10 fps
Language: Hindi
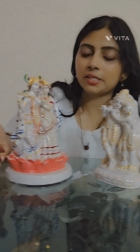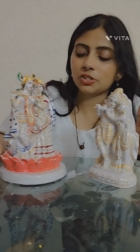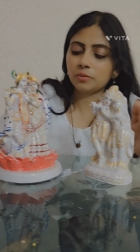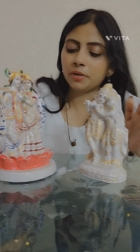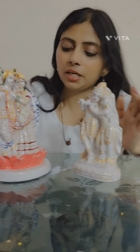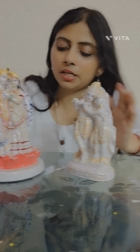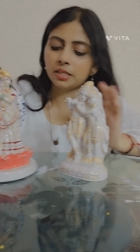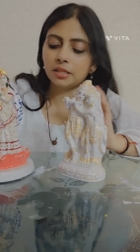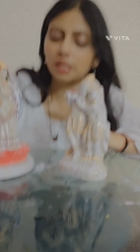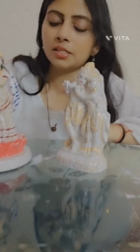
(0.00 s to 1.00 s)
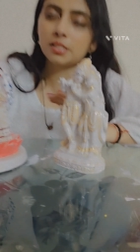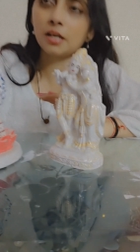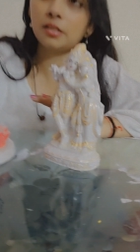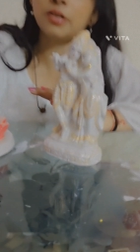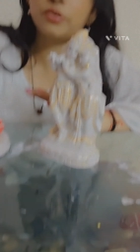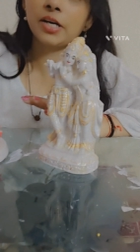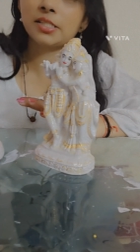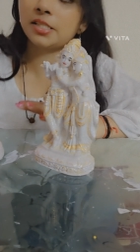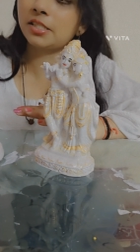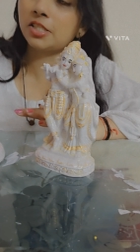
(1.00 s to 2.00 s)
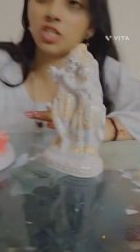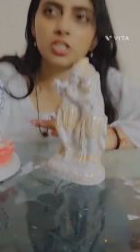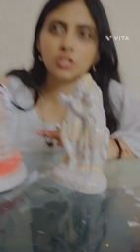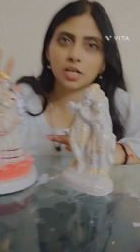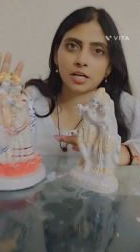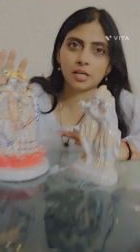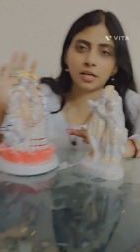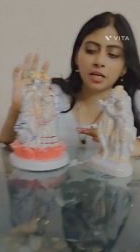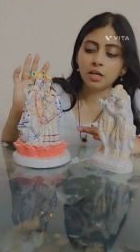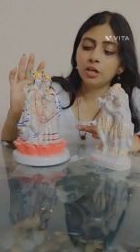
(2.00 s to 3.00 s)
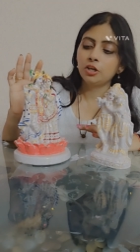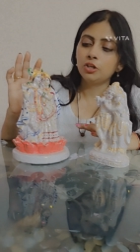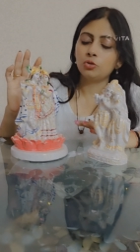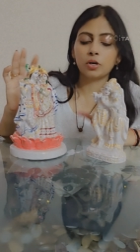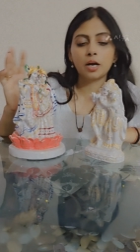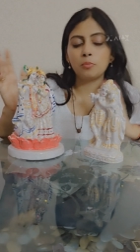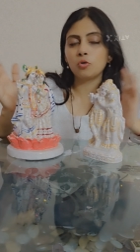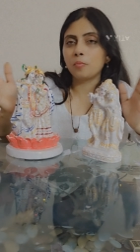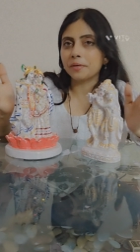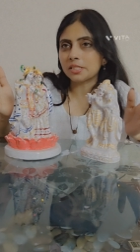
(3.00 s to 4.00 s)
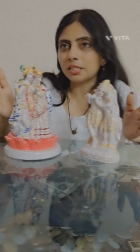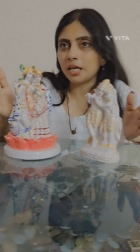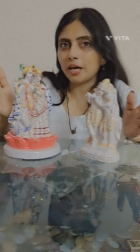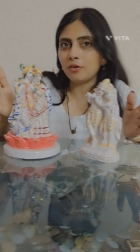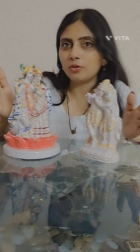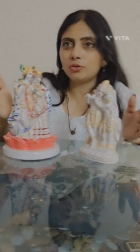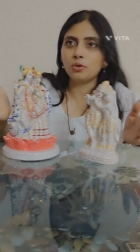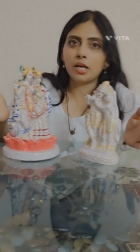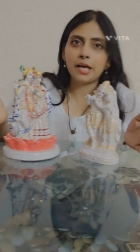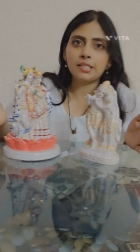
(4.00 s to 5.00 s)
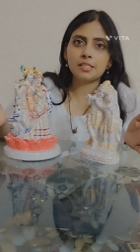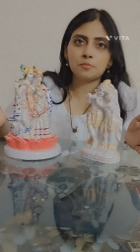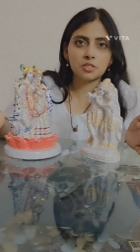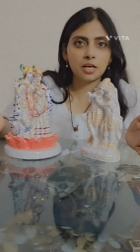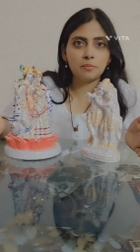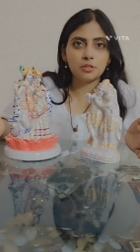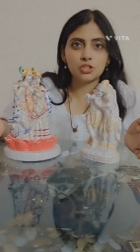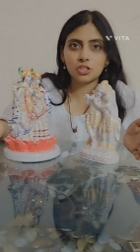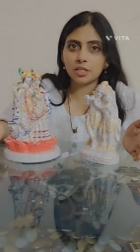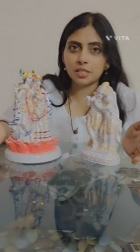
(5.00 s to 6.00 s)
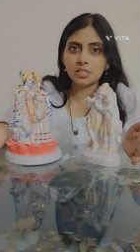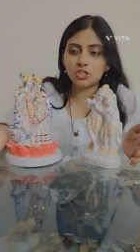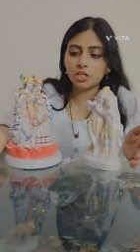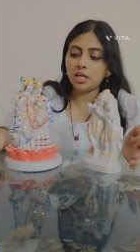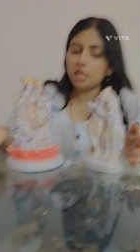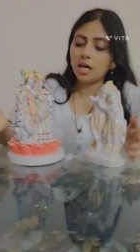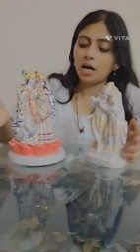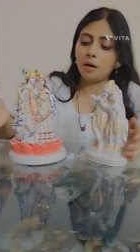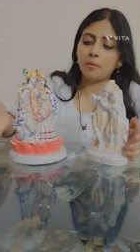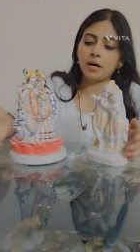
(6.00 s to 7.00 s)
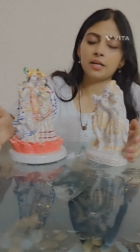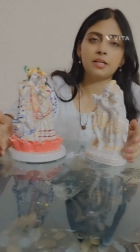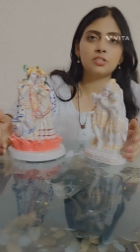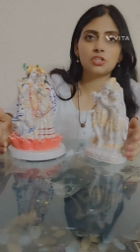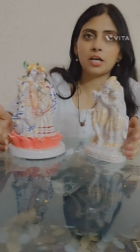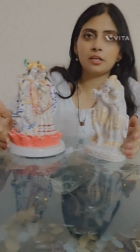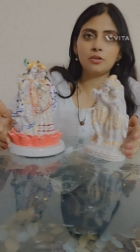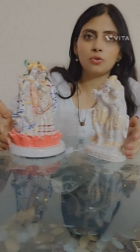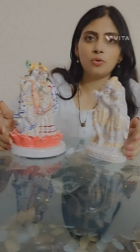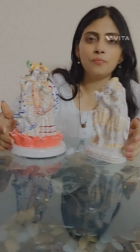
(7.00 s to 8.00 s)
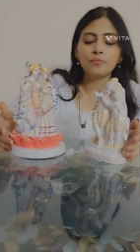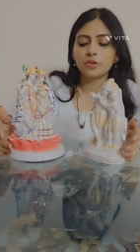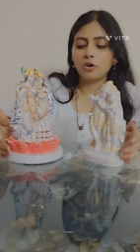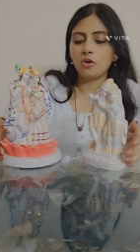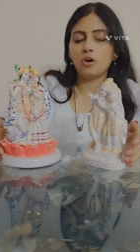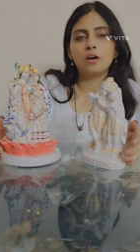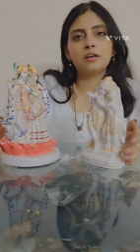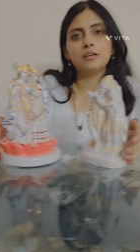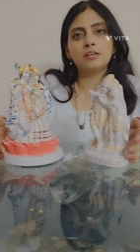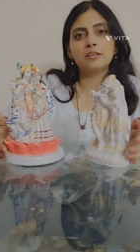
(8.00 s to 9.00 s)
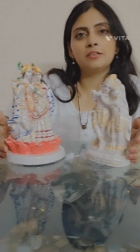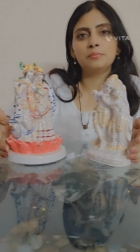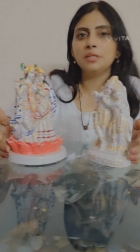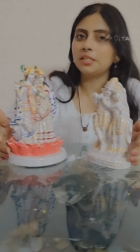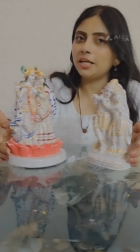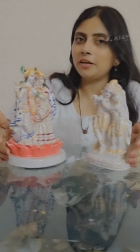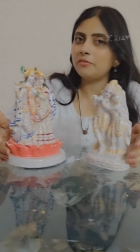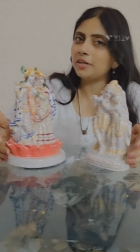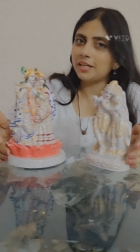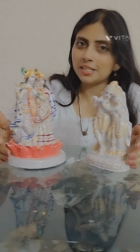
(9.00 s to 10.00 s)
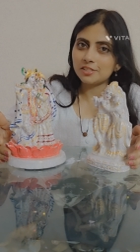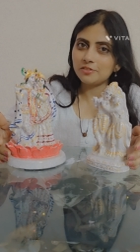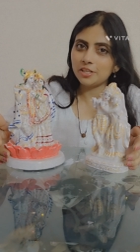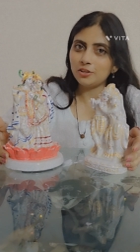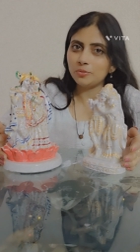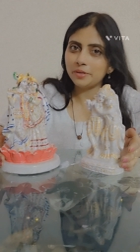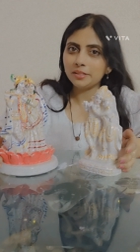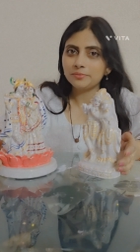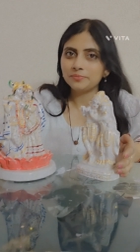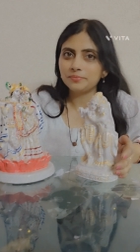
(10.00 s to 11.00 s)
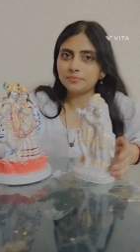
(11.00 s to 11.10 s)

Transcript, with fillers: कंपेरिजन में कितना ज़्यादा ड्रास्टिक चेंज आया है तो अगर आप लोगों को पसंद आया हो तो लाइक सब्सक्राइब और शेयर कीजिए हमारे चैनल को और मिलते हैं फिर नेक्स्ट वीडियो में